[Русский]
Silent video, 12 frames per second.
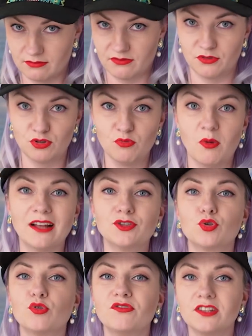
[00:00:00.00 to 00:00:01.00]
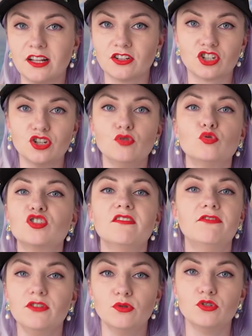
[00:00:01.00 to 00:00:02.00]
Всю мантру вы должны уже
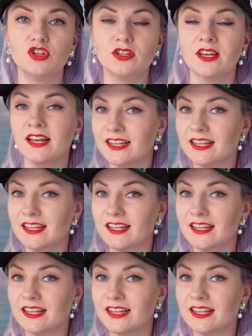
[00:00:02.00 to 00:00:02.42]
выучить.